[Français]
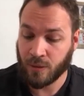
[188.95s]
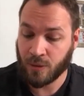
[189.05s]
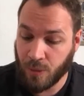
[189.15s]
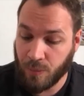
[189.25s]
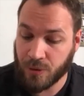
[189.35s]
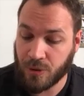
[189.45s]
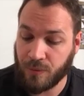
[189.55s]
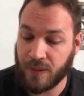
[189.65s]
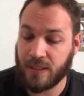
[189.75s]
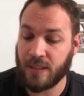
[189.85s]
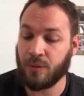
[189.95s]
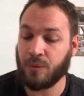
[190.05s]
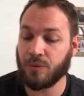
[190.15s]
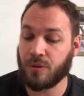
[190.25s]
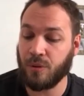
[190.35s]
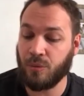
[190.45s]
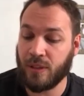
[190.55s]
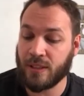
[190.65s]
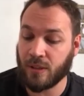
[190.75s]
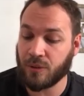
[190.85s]
Comment se fait-il donc que nous
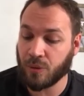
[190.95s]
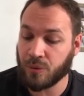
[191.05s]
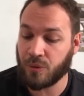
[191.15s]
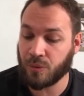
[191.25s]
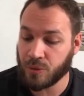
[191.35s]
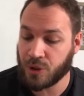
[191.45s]
les entendions